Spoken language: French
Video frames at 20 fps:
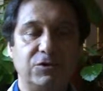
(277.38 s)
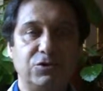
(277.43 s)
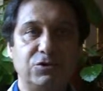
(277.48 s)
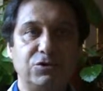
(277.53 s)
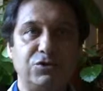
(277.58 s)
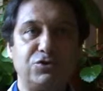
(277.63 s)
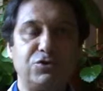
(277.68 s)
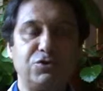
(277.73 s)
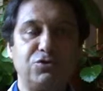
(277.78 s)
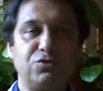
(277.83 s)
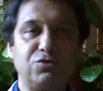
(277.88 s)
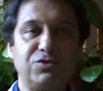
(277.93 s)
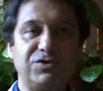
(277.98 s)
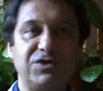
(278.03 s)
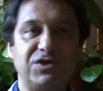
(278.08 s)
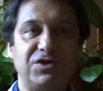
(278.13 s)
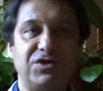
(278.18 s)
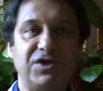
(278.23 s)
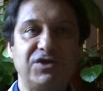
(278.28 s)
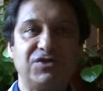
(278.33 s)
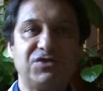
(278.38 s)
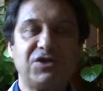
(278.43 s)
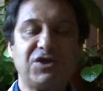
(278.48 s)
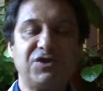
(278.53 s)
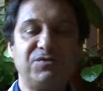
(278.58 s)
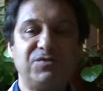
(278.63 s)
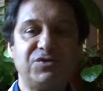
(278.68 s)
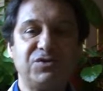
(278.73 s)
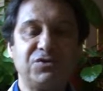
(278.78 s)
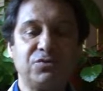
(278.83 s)
Juste toutes ces
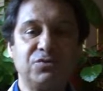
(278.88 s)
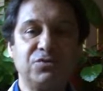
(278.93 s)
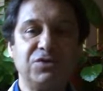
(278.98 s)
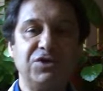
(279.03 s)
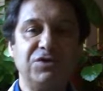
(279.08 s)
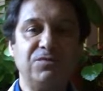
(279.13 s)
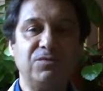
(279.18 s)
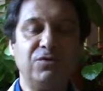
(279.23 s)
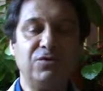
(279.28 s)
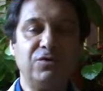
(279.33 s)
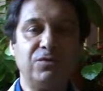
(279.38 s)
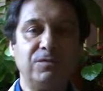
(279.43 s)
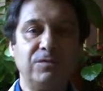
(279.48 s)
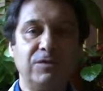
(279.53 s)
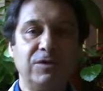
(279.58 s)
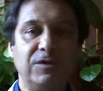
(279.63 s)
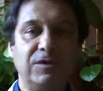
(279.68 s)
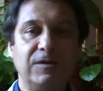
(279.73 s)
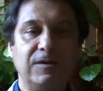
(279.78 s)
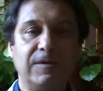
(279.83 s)
descriptions des mots